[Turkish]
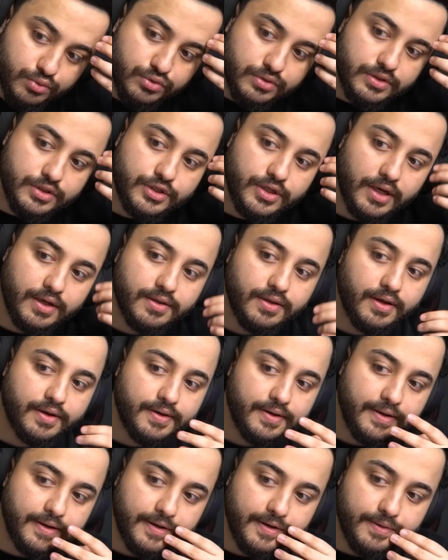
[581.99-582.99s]
Bu
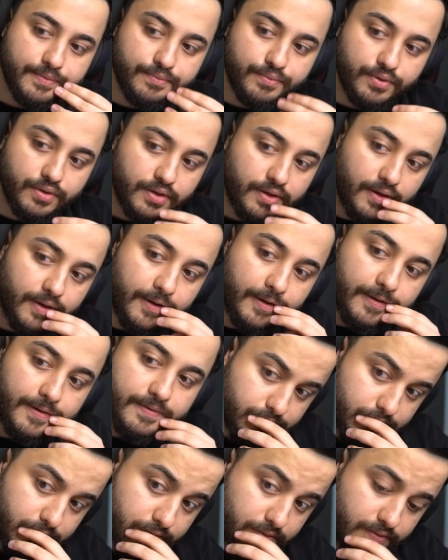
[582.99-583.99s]
sıcaklar ne abi böyle
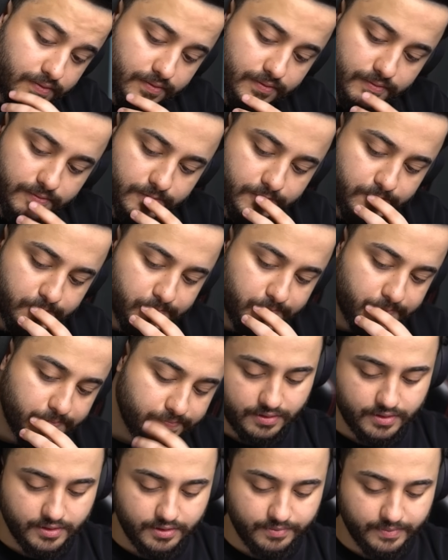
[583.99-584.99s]
ya? Çok fena abi ya.
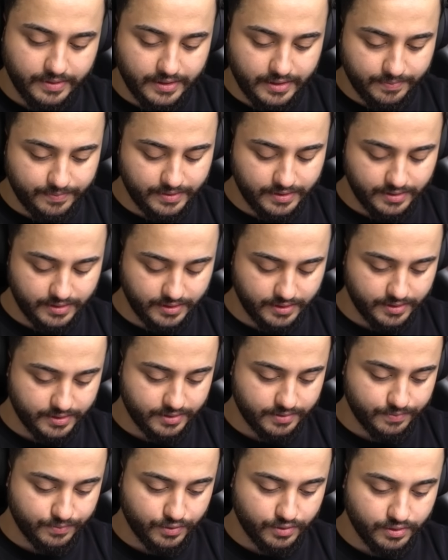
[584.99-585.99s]
Klima ile bile
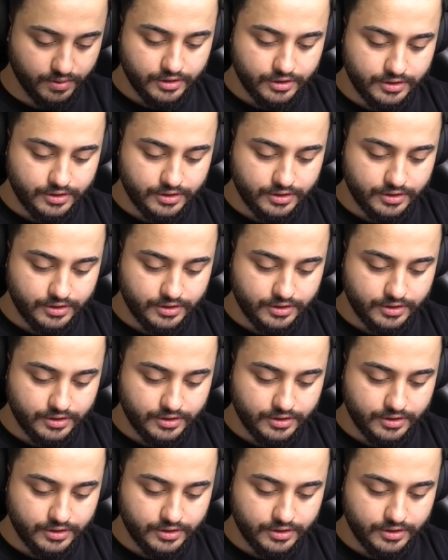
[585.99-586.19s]
dayanılmıyor.